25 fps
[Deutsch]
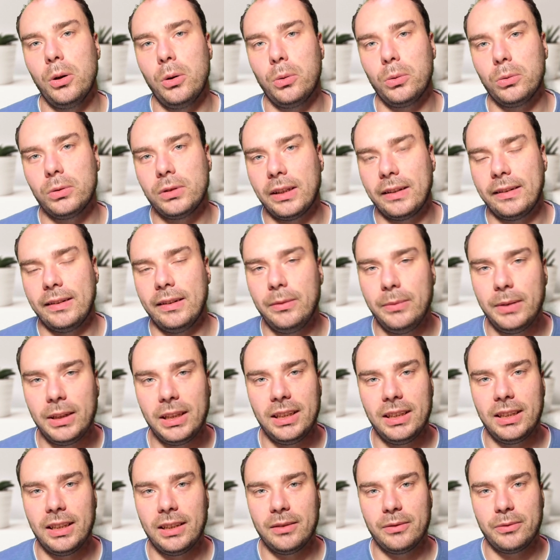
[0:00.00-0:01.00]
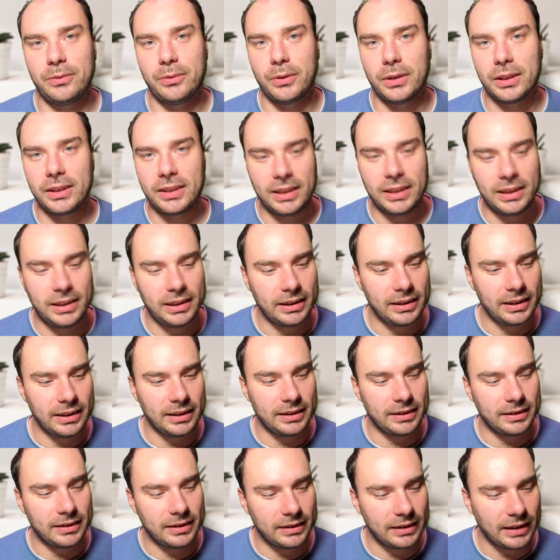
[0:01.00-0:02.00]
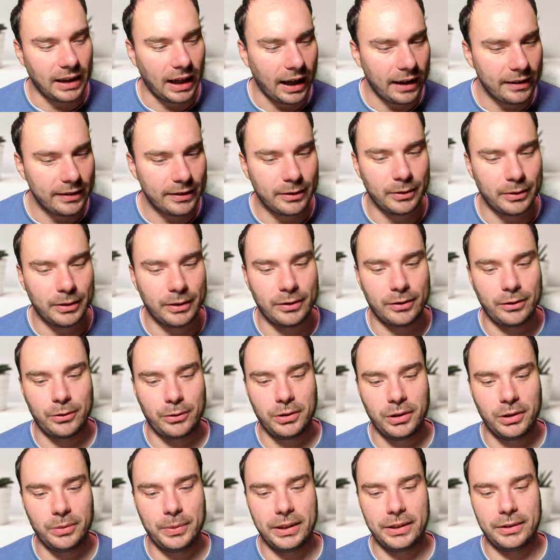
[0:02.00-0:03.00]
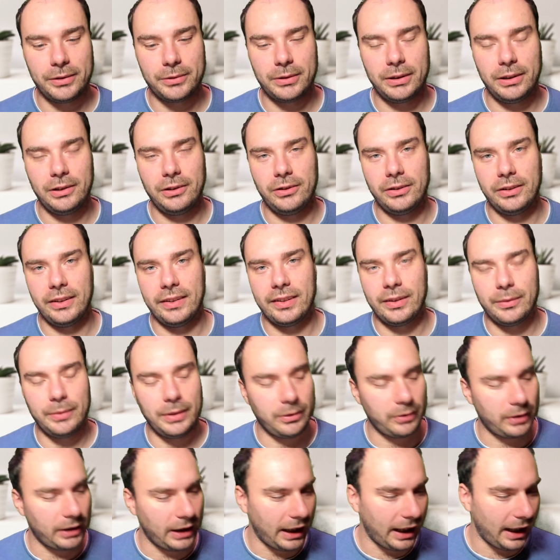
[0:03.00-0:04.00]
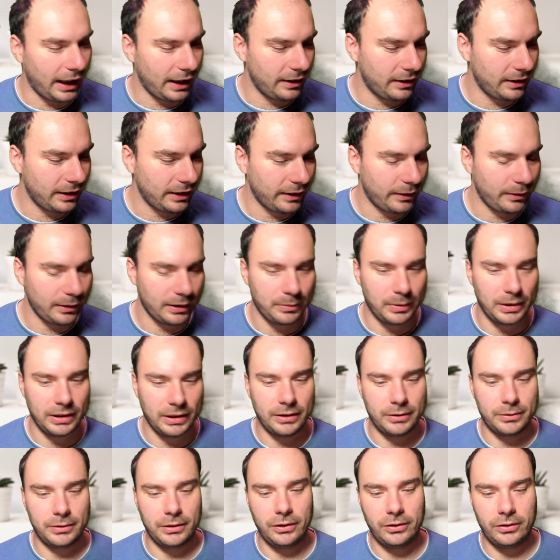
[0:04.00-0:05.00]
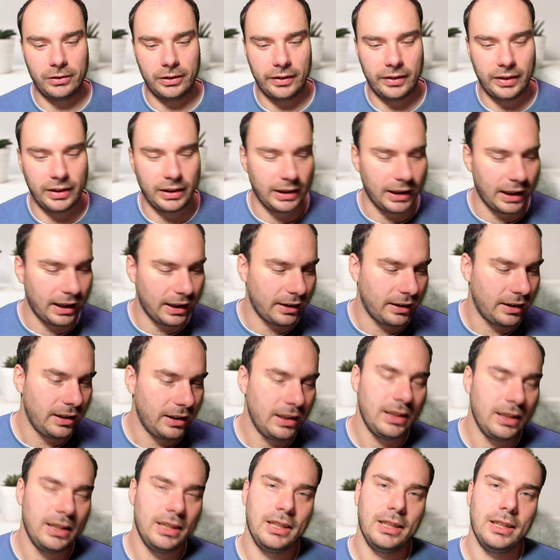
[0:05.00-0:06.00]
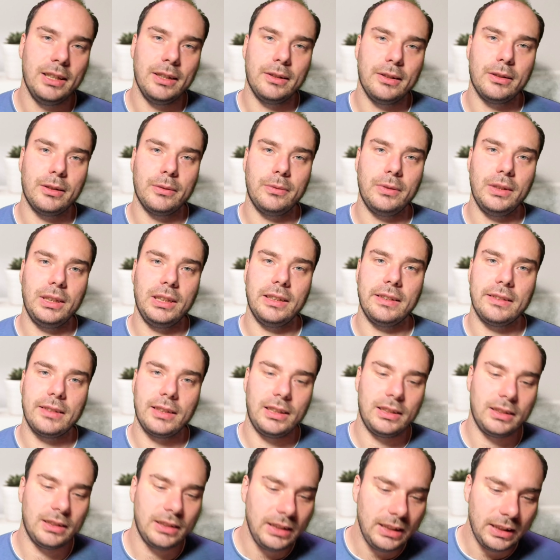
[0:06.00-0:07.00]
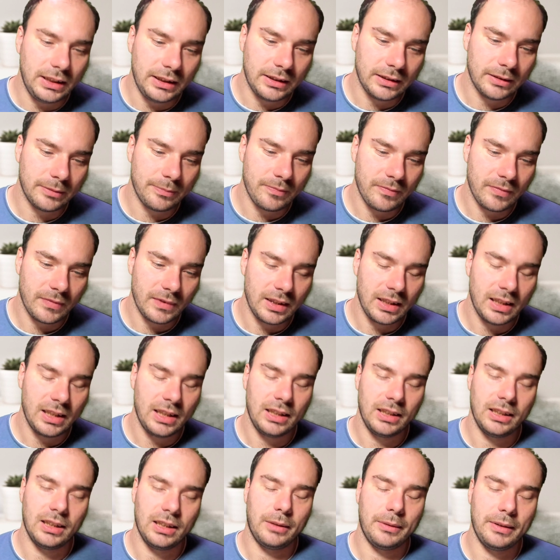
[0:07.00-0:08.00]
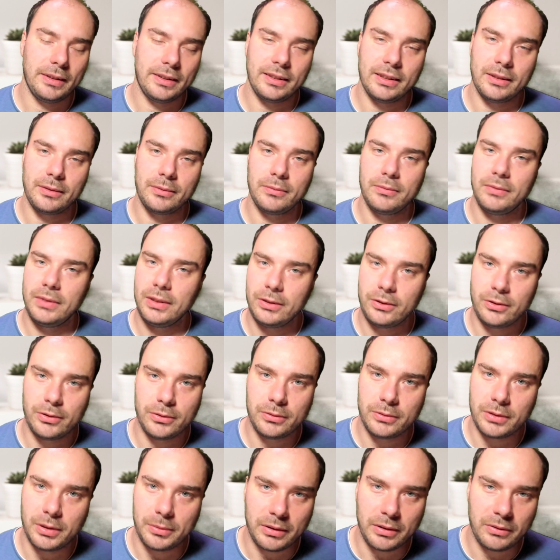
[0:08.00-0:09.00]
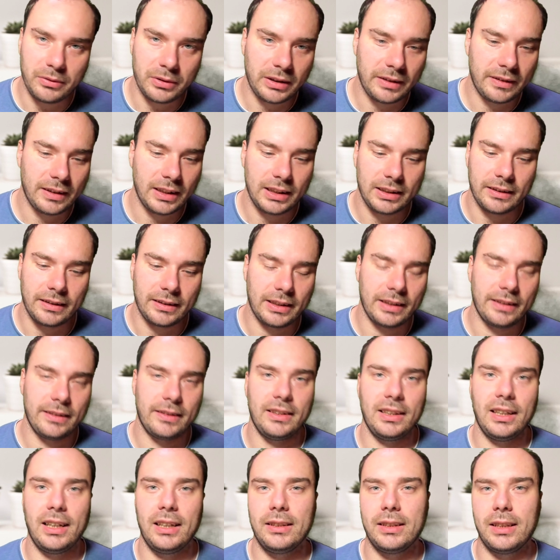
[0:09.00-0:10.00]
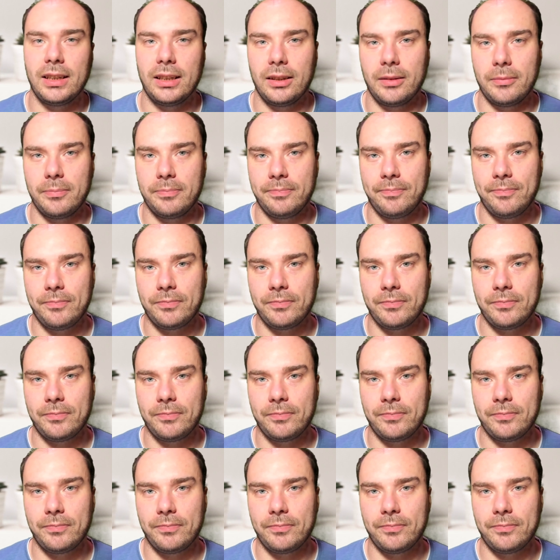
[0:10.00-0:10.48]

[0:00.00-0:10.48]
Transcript: Und das ist wirklich ein Vorteil, den hast du als Tuner Penetration Test, wenn du keinen Netzwerk Penetration Test in für Software hast, halt nicht. Aber ich sage, wie schon am Anfang gesagt, das kannst du ja aneignen.